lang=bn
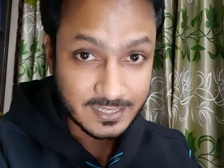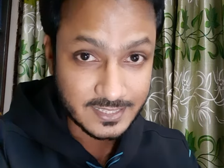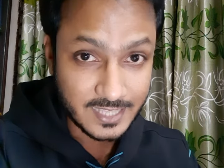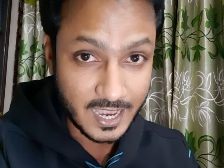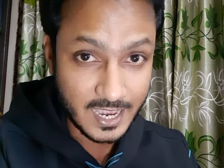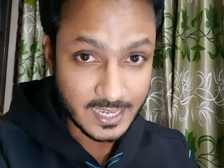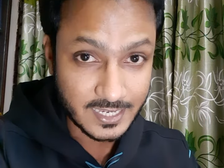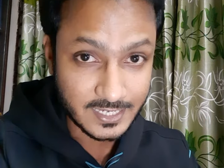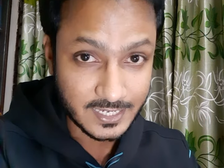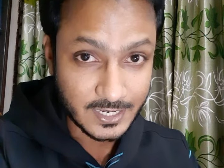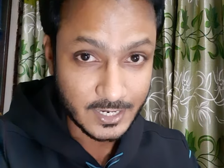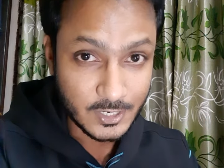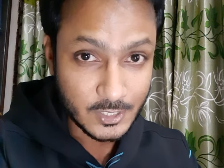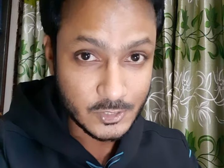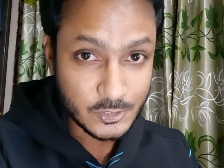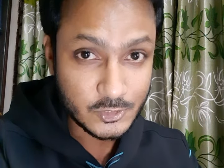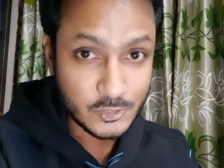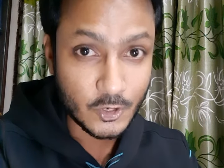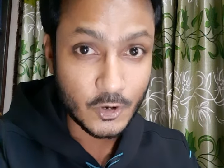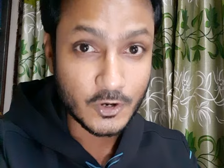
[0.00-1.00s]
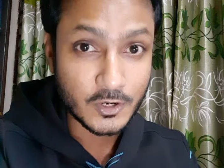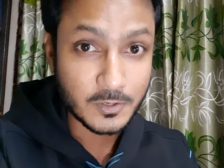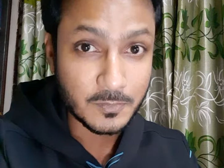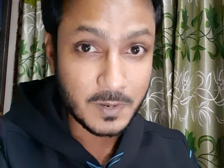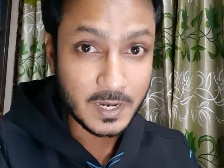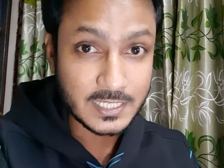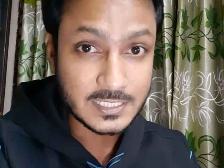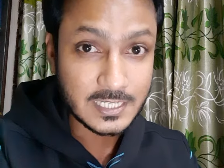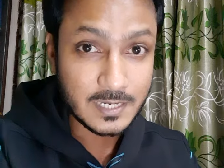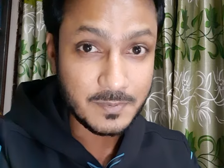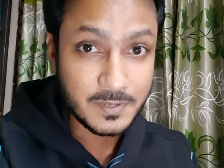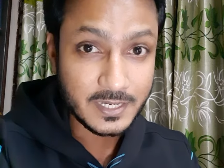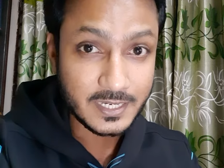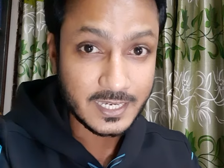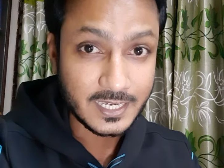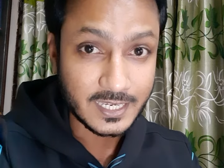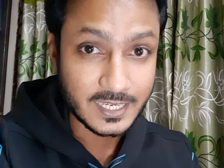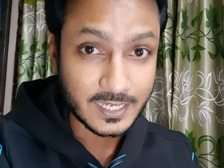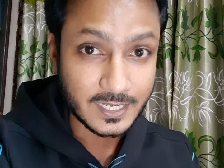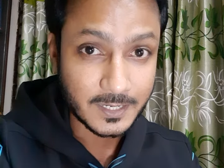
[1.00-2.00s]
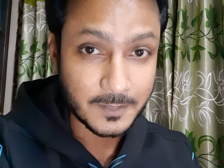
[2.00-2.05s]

তাই সং বাজাবে কে